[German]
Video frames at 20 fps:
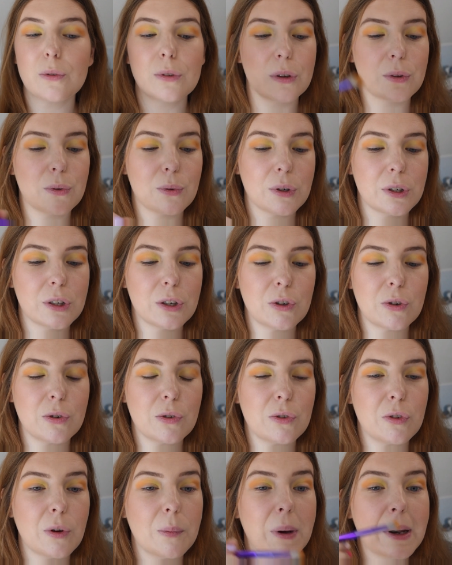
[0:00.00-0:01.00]
süß aus, richtig
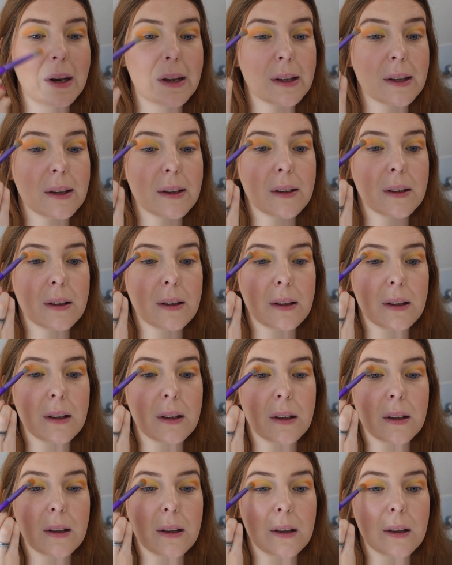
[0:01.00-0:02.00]
schön sommerlich.
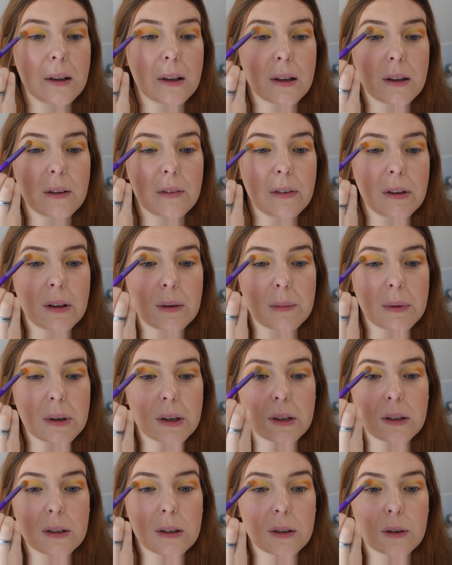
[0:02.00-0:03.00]
Gefällt
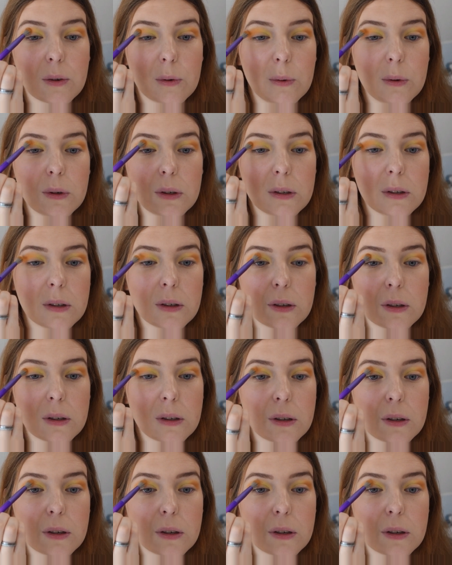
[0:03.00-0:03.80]
mir richtig gut.